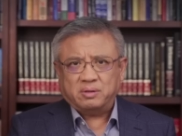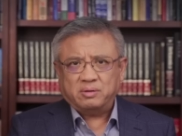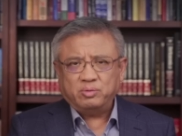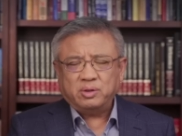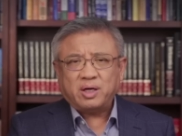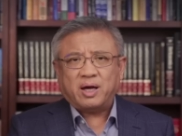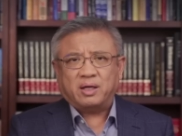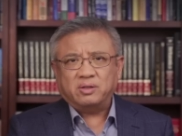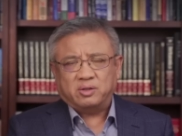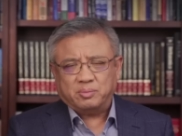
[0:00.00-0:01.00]
因为这个海
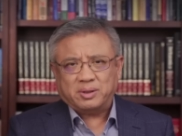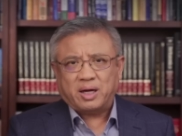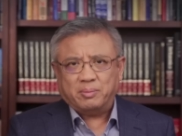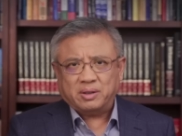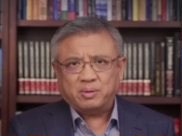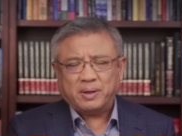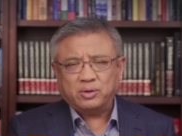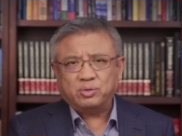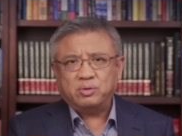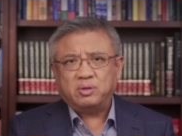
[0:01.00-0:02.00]
洋也这么大嘛，你排
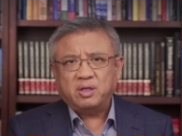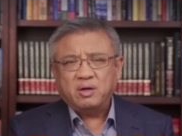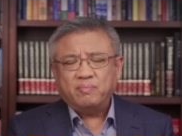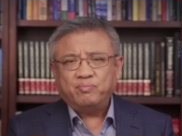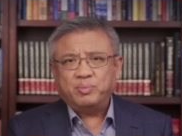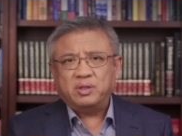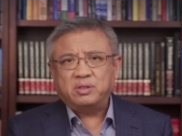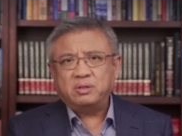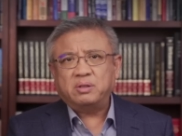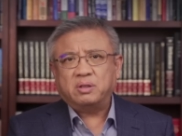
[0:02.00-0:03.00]
出去的被
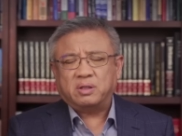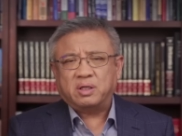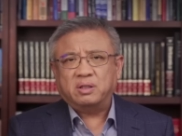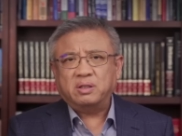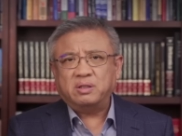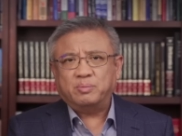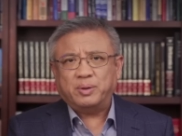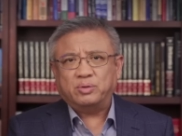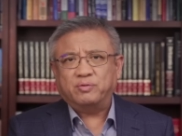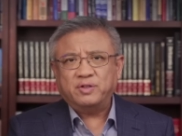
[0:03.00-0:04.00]
稀释掉的肯定是
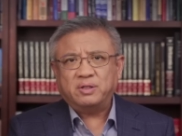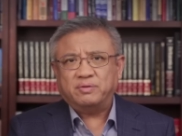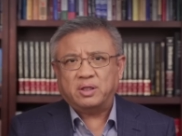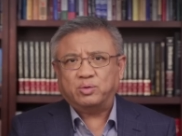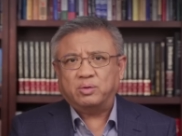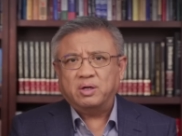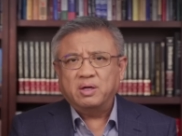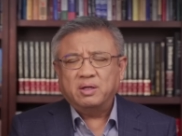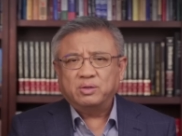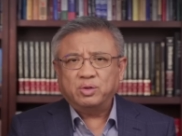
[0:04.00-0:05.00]
倍数非常非常多，
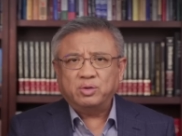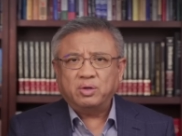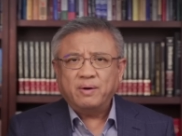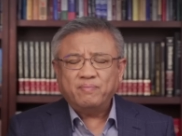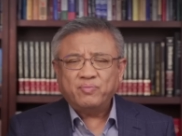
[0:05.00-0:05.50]
所以说